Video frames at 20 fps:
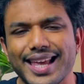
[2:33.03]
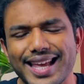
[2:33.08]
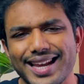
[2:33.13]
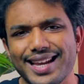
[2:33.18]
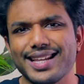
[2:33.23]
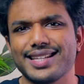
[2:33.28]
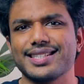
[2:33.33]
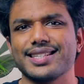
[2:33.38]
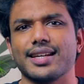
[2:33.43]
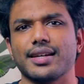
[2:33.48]
ఏం
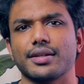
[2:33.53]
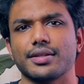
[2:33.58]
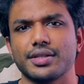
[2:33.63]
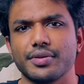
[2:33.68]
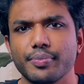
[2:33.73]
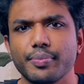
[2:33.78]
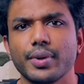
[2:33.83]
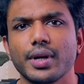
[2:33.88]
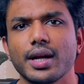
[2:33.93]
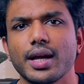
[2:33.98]
లేదు సార్
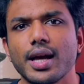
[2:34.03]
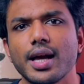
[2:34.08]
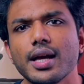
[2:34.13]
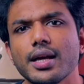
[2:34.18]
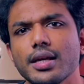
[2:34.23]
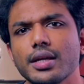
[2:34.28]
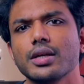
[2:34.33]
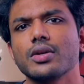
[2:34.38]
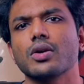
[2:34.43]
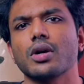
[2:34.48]
సింపుల్గా
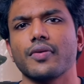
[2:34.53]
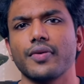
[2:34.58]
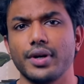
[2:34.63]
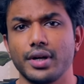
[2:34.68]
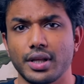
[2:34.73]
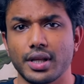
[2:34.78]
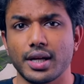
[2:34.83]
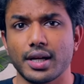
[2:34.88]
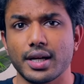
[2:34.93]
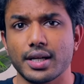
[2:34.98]
హీరో ఒక
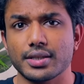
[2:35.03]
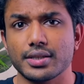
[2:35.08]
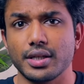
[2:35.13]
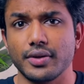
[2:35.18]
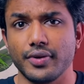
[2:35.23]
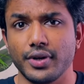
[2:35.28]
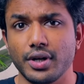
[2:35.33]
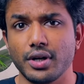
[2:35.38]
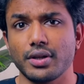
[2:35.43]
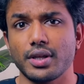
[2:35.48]
వీడియో తయారు చేస్తాడు
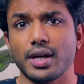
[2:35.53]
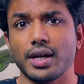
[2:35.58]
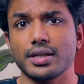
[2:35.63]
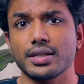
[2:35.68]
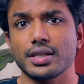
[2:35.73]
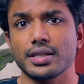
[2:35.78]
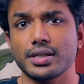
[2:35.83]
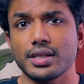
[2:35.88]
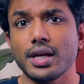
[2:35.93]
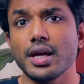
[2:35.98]
వీడియో తయారు
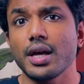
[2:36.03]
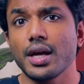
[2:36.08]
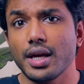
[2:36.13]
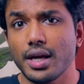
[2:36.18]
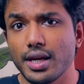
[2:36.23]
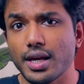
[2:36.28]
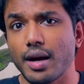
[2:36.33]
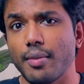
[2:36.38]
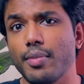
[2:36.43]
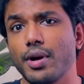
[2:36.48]
చేసి
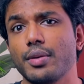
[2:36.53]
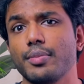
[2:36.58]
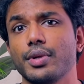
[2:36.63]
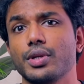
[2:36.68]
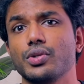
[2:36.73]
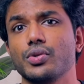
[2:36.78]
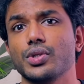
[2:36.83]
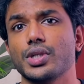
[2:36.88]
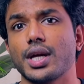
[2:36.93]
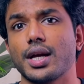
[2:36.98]
ఈ అబ్బాయిని
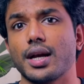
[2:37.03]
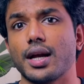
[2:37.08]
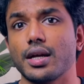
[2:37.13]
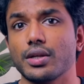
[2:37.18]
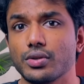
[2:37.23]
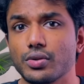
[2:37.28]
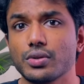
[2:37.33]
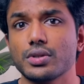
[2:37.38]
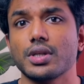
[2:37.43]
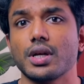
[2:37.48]
మీరు చూసారా
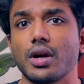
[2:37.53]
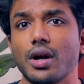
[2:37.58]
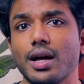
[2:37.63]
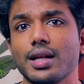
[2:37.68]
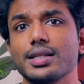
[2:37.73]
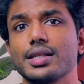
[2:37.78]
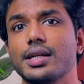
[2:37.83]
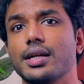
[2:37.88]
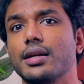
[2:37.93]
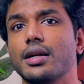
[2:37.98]
చూస్తే
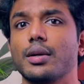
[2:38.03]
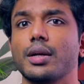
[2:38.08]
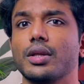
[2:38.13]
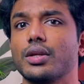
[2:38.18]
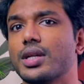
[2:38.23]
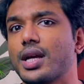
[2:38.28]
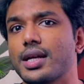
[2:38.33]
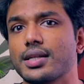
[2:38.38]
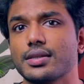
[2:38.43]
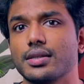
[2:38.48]
కాల్ చేయడం అన్నట్టు
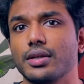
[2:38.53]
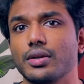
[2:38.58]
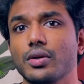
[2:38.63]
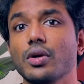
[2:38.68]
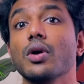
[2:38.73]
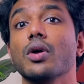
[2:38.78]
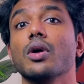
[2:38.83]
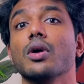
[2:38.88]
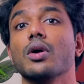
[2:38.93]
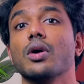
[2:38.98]
చేస్తాడు
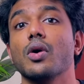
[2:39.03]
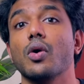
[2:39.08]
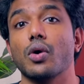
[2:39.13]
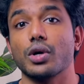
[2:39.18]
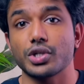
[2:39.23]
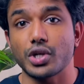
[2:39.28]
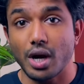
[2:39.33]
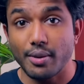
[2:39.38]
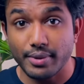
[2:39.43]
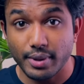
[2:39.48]
ఒక
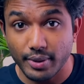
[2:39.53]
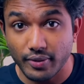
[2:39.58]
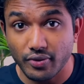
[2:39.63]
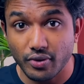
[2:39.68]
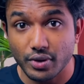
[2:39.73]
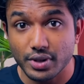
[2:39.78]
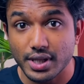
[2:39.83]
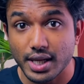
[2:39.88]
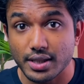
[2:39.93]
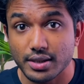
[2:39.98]
షాప్కీపర్
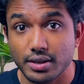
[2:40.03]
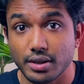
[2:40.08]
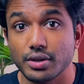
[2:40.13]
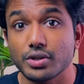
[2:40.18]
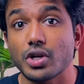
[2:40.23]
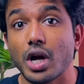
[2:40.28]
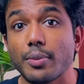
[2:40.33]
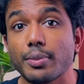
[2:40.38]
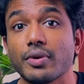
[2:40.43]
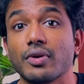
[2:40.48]
ఫోన్ చేస్తాడు
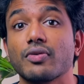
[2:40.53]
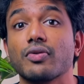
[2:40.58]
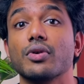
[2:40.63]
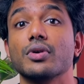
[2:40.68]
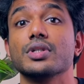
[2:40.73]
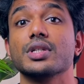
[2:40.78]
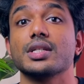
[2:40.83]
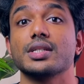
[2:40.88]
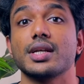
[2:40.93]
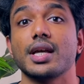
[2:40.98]
షాప్కీపర్
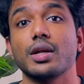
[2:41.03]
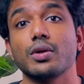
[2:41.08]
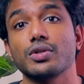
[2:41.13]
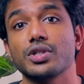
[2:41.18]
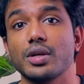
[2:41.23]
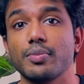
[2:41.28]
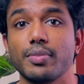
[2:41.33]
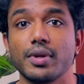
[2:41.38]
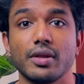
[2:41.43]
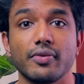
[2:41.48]
ఫోన్ చేసి నువ్వు
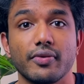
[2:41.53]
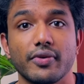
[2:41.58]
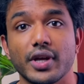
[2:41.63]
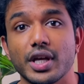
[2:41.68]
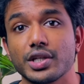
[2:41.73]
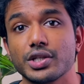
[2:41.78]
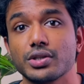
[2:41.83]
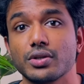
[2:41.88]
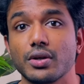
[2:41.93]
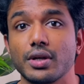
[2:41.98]
చెప్పేది
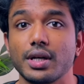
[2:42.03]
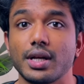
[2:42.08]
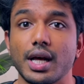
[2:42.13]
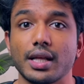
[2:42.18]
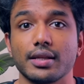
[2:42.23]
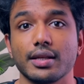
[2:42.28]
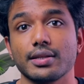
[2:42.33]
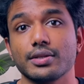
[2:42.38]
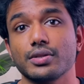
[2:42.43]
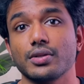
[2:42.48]
ఫేక్ స్టోరీ
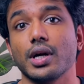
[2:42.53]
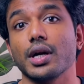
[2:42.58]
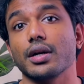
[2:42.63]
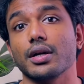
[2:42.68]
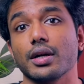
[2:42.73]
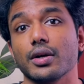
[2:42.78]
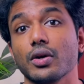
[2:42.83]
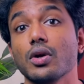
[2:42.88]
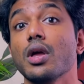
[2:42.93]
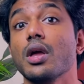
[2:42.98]
నాకు తెలుసు
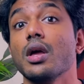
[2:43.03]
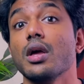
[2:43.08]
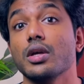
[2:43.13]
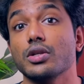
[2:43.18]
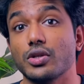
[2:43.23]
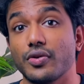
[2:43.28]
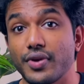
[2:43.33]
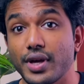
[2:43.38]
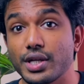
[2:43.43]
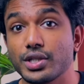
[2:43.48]
అంటాడు
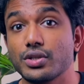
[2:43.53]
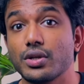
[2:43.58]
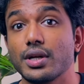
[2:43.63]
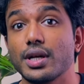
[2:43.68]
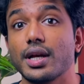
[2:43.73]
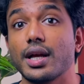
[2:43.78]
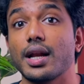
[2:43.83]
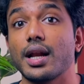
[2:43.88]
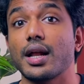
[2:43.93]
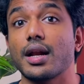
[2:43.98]
సో ఫేక్ స్టోరీ
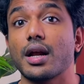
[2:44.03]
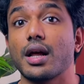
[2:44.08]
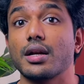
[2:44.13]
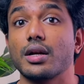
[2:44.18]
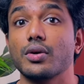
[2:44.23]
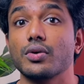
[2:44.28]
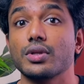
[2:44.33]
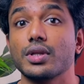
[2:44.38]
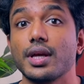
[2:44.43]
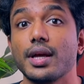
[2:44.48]
ఎలా రా అని
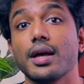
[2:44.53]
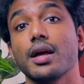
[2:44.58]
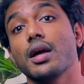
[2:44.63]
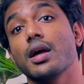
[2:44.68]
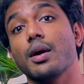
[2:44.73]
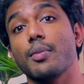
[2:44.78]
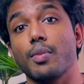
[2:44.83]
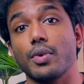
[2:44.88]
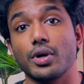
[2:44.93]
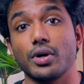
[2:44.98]
అడిగితే
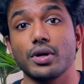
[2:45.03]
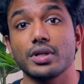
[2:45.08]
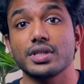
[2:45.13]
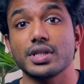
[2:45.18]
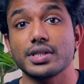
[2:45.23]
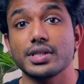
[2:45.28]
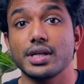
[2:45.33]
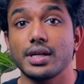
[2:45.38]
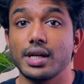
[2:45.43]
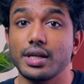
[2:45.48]
మనడు
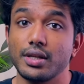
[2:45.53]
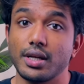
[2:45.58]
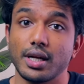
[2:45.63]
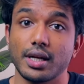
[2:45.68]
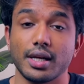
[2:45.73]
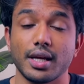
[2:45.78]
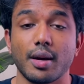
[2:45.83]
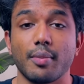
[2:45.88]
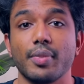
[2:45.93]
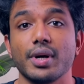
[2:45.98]
వచ్చేసి లేదు
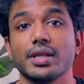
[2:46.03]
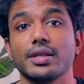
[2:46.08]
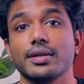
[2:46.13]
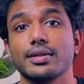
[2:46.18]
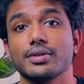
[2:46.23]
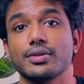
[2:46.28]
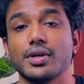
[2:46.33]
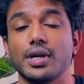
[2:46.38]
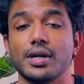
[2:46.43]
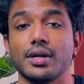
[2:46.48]
నాకు ఈ అబ్బాయి
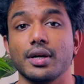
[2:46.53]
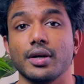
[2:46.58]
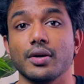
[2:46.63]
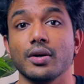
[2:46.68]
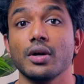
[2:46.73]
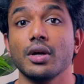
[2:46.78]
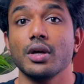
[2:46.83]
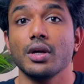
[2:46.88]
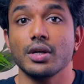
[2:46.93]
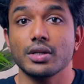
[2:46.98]
తెలుసు అంటాడు
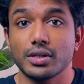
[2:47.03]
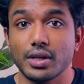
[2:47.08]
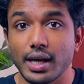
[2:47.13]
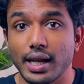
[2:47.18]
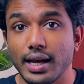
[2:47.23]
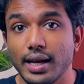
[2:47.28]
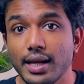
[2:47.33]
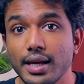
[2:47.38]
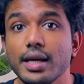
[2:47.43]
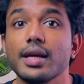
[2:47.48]
సో
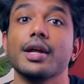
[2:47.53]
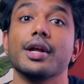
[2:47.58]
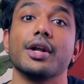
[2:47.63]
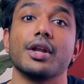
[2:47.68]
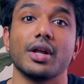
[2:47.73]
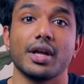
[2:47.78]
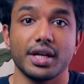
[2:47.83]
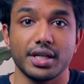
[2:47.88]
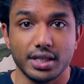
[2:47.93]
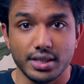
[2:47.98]
వెళ్ళి
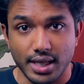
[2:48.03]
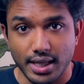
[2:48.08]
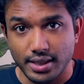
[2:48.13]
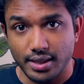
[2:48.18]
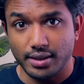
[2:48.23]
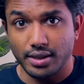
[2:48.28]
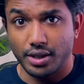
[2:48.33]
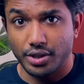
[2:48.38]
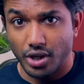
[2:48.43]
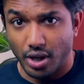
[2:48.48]
ఇంట్రాగేషన్
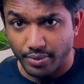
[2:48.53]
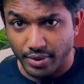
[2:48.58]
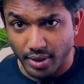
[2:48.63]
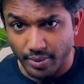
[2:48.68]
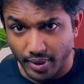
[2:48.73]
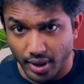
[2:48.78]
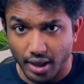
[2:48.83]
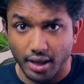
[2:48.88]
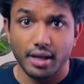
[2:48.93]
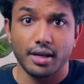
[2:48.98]
చేస్తాడు సార్
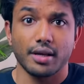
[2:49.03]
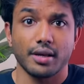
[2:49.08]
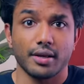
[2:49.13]
షాప్కీపర్ని